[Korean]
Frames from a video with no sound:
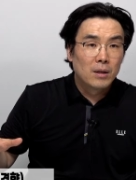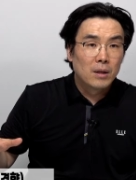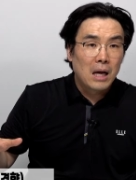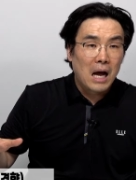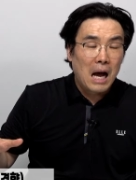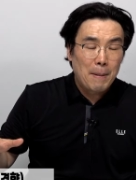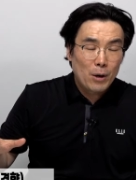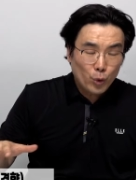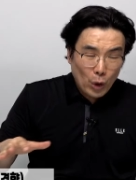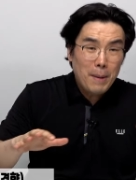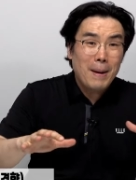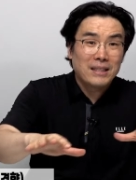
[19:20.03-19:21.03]
아마
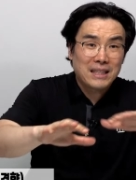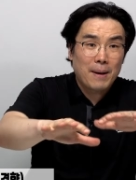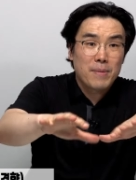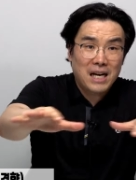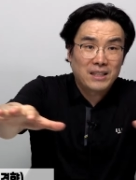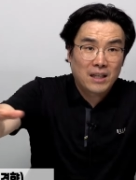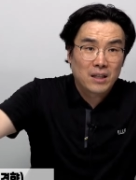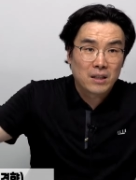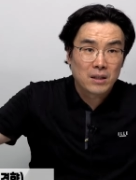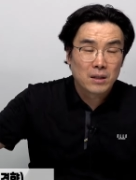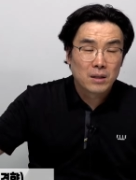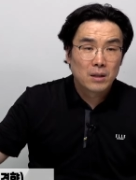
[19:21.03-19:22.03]
꽤 많은 사람들한테는
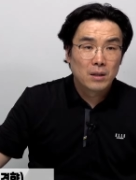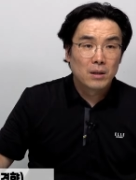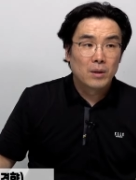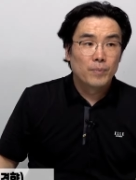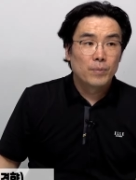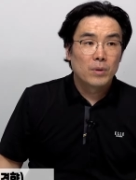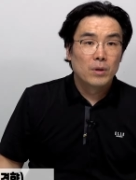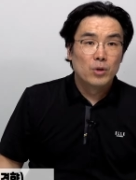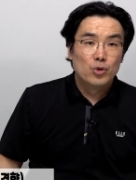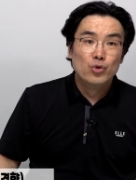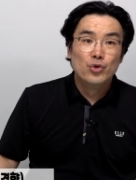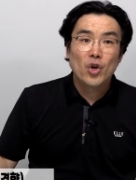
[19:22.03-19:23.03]

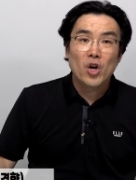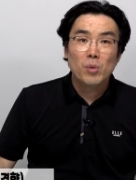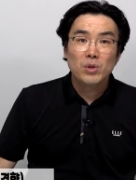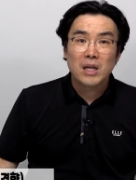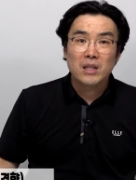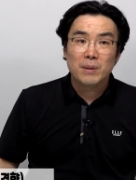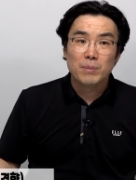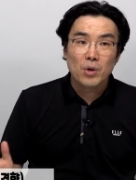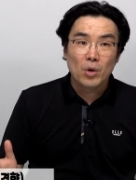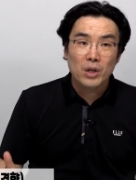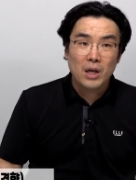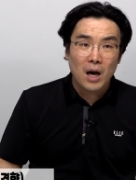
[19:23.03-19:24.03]
윤석열보다
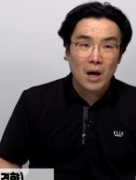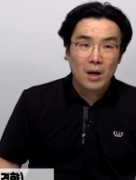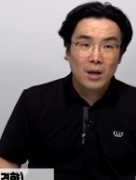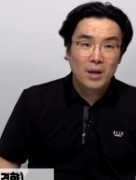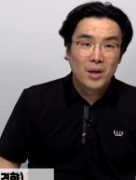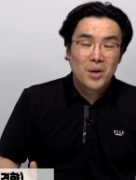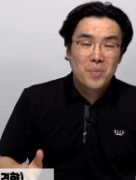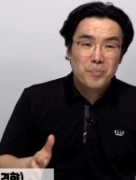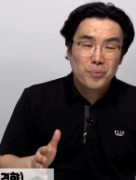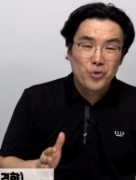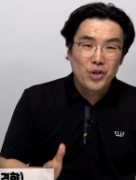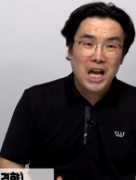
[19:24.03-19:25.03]
김건희가
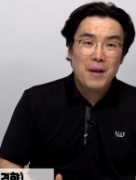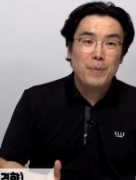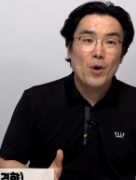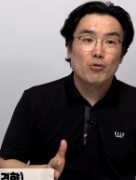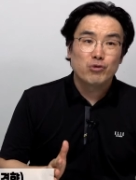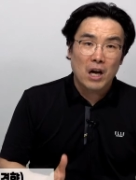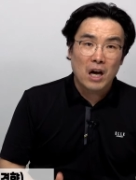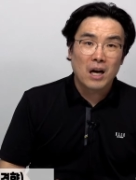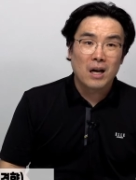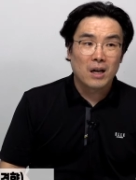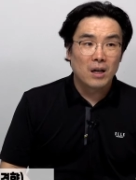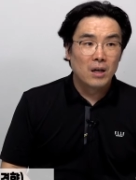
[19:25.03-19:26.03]

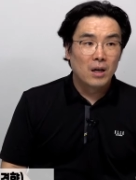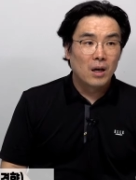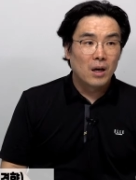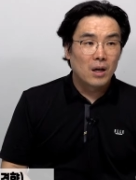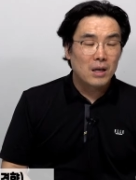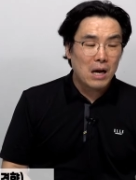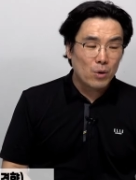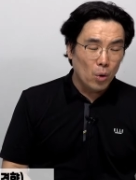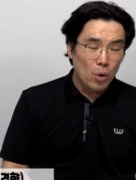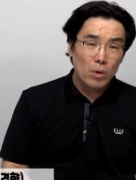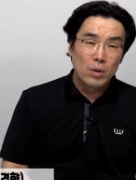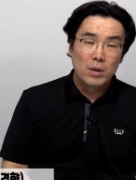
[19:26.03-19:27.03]
브이아이피였구나
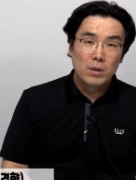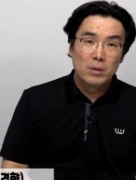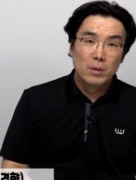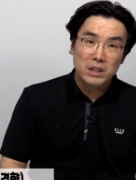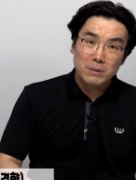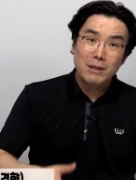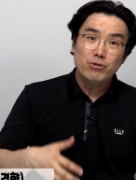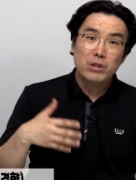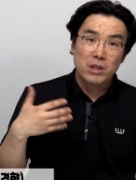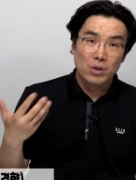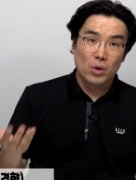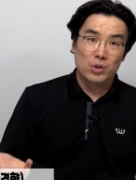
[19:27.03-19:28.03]
라고 의심할 수
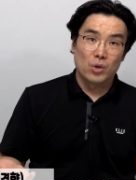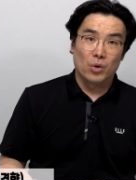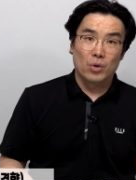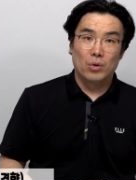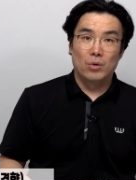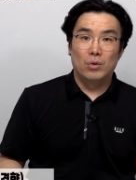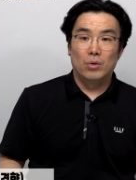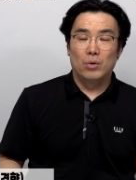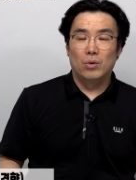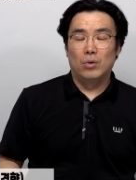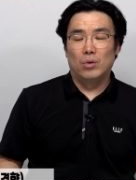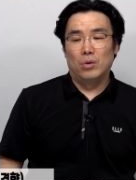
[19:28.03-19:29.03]
있는 거죠.
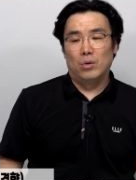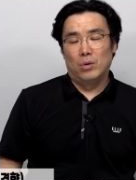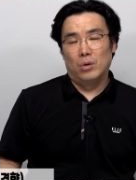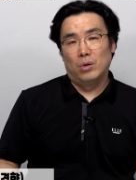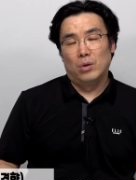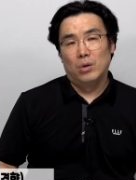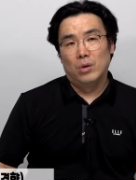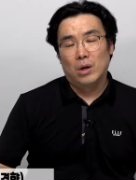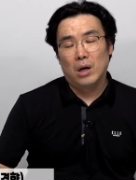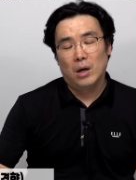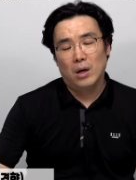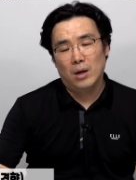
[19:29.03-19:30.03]

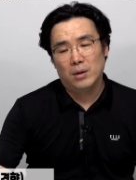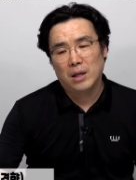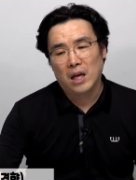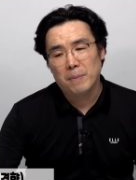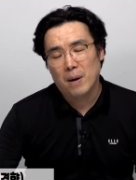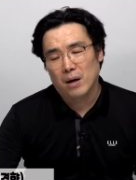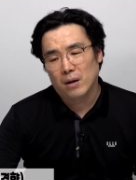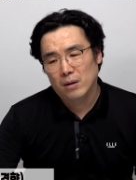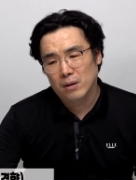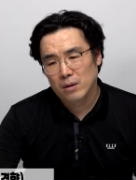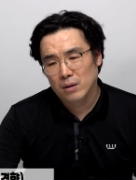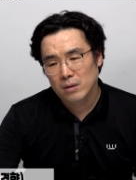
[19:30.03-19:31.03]
아 대박
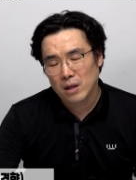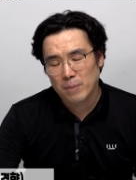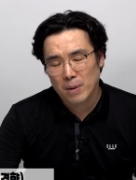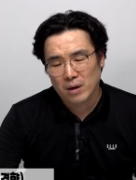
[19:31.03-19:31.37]
대박.